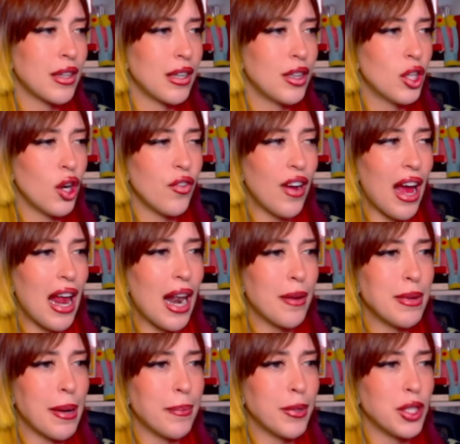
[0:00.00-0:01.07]
Dov'è
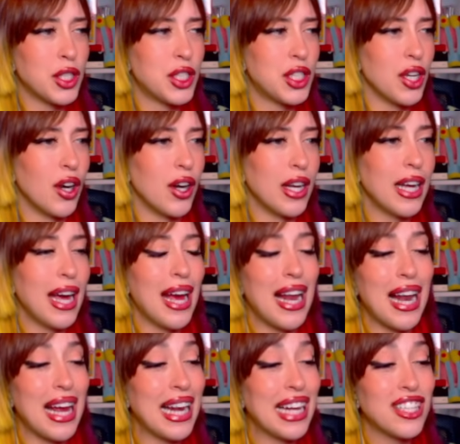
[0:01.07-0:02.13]
la mia pozione? Eh,
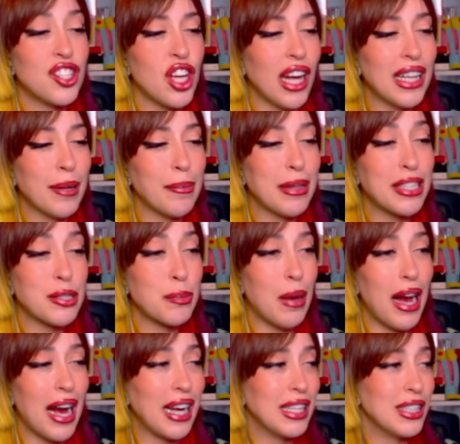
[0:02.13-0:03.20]
l'hai lanciata per
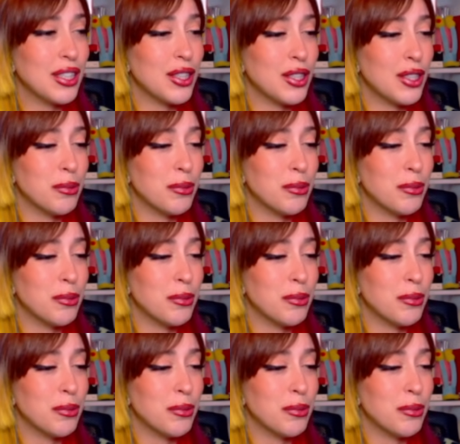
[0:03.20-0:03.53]
sbaglio,